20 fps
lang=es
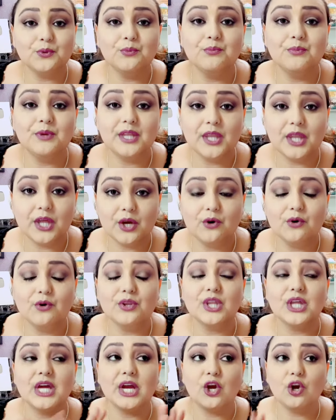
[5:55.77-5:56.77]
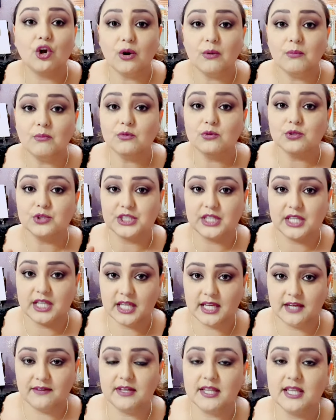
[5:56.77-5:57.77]
un video de cómo se
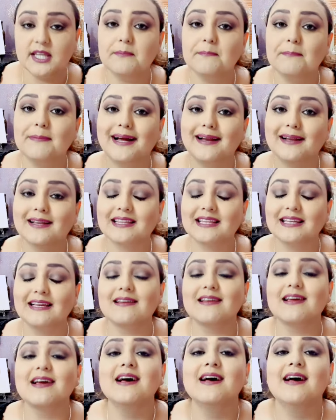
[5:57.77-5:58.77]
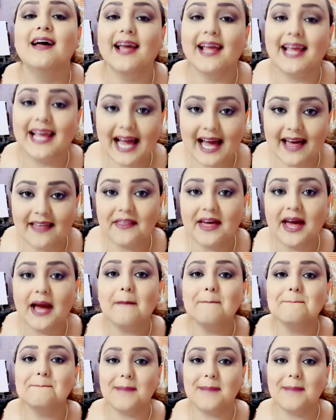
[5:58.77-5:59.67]
debe de partir cada